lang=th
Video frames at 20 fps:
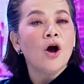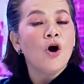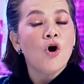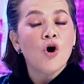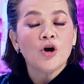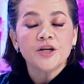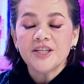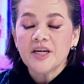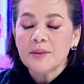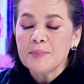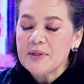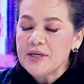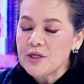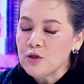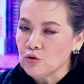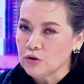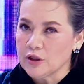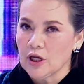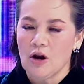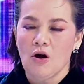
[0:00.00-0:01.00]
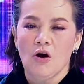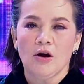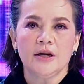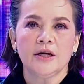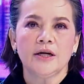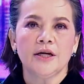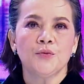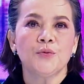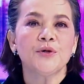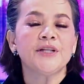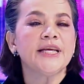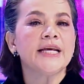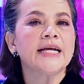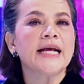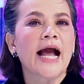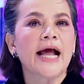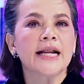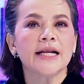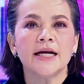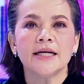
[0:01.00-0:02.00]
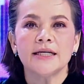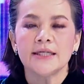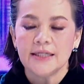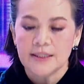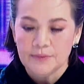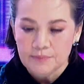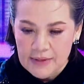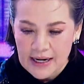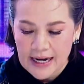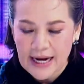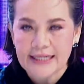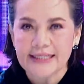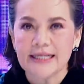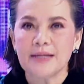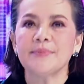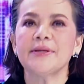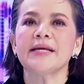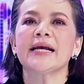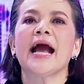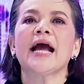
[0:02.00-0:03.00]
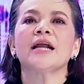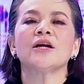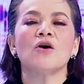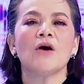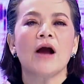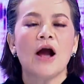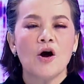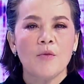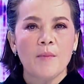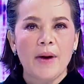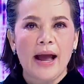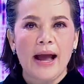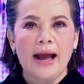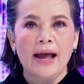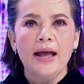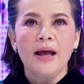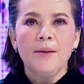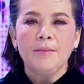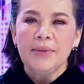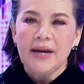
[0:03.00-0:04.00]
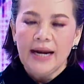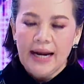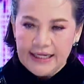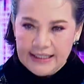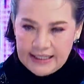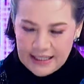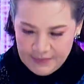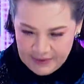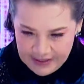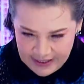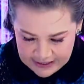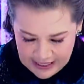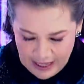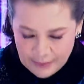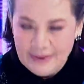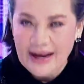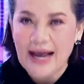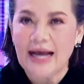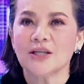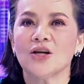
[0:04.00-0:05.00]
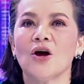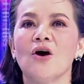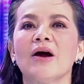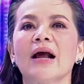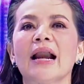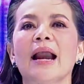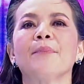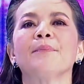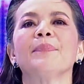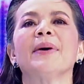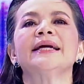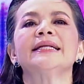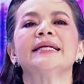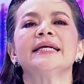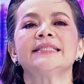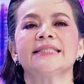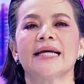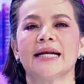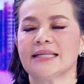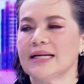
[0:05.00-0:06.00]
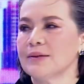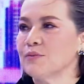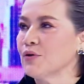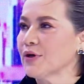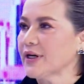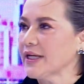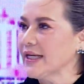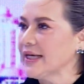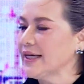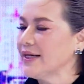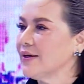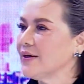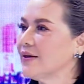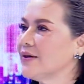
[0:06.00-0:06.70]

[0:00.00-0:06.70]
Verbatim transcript: ละครยังมีอยู่ตลอดเลย วิธีการก็คือเมื่อไหร่ที่มีงานก็เข้ามา เมื่อไหร่ที่ไม่ได้ทำงานก็กลับไปที่จันทบุรีบางทีไม่ได้